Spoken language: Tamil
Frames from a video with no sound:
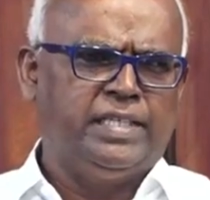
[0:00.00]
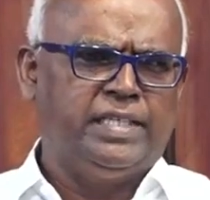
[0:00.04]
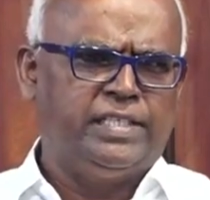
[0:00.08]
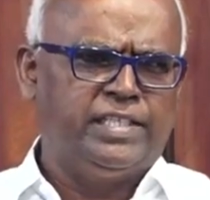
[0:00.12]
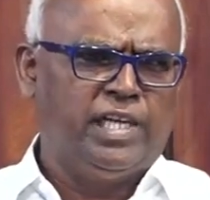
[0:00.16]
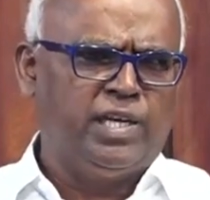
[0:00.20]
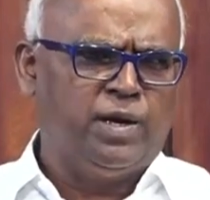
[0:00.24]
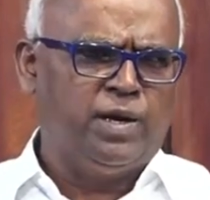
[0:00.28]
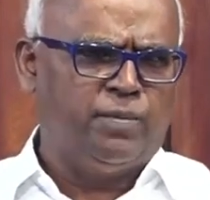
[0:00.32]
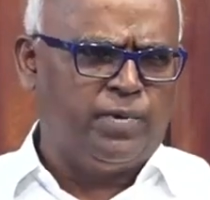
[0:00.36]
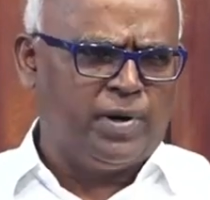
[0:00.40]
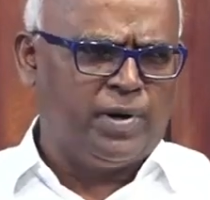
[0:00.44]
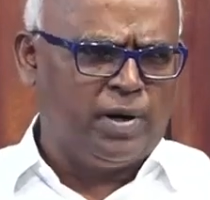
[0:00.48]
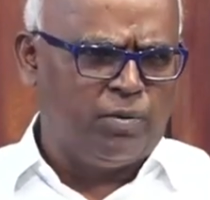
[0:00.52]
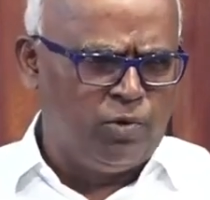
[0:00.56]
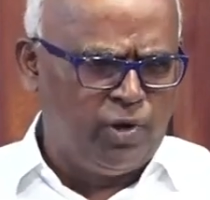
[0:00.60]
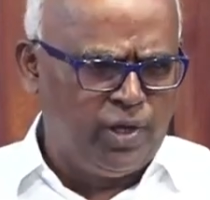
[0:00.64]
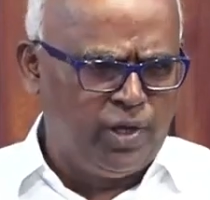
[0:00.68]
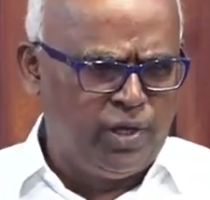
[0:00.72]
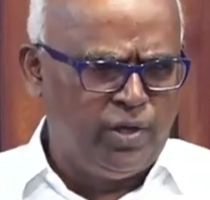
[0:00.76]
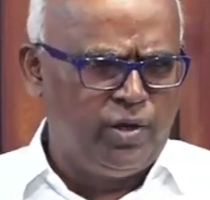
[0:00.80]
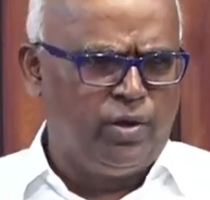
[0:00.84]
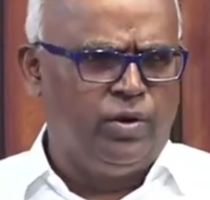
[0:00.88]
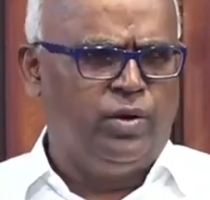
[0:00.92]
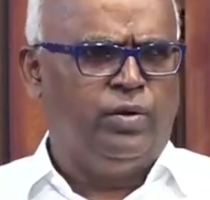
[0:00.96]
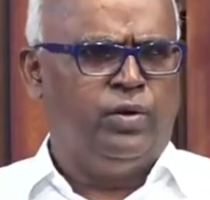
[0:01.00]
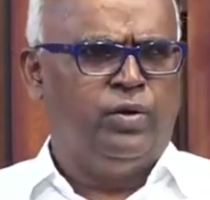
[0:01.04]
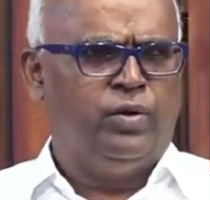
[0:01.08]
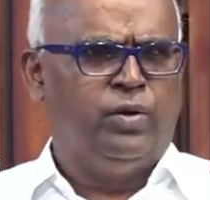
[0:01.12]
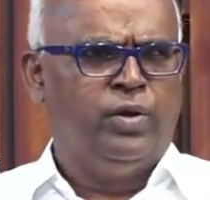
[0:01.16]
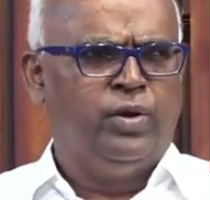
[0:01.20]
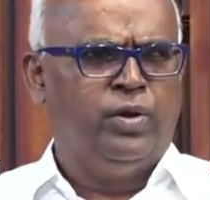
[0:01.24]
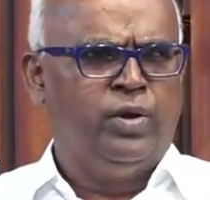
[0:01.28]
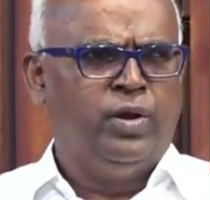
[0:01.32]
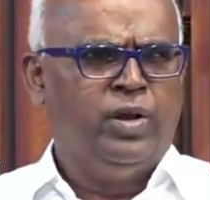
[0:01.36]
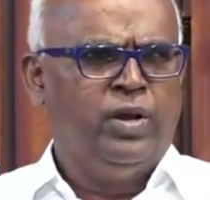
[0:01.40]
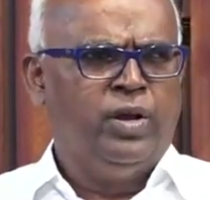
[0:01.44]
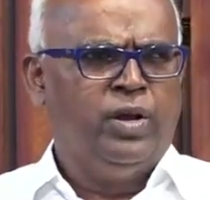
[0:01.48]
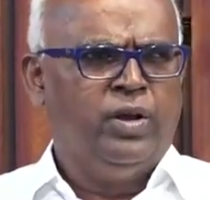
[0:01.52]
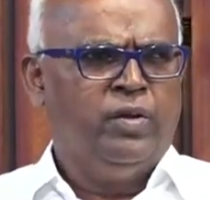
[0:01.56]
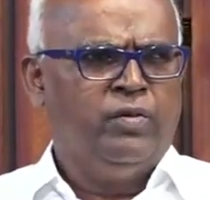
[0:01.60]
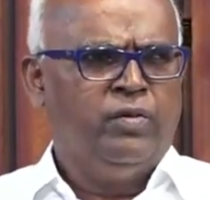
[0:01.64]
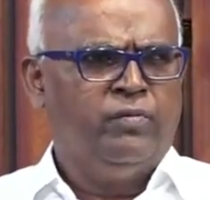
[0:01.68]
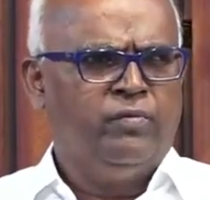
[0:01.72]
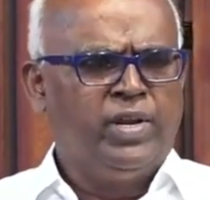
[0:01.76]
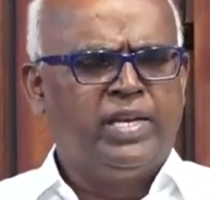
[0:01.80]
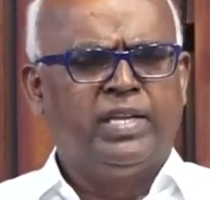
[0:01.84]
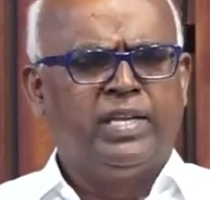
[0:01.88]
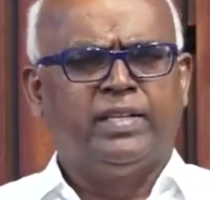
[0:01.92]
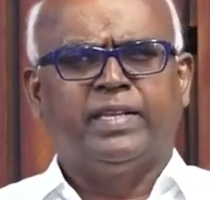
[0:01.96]
தான் ரட்சிக்கப்பட முடியும்
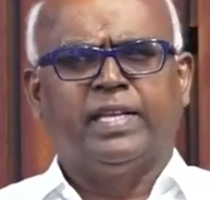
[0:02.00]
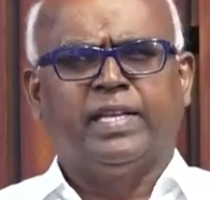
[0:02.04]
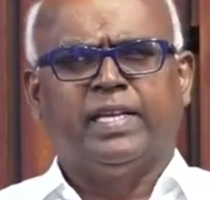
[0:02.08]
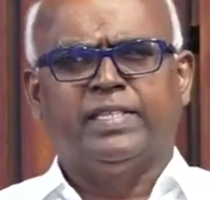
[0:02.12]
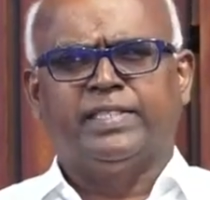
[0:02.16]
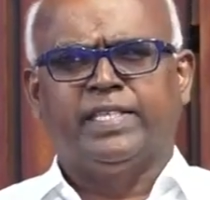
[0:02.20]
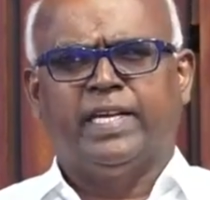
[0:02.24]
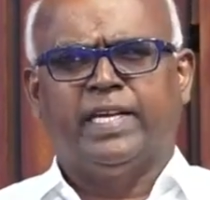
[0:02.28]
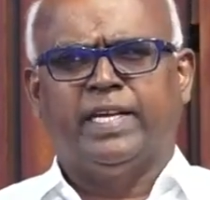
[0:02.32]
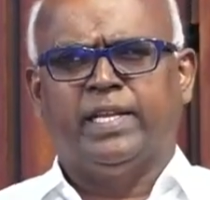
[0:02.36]
விருத்த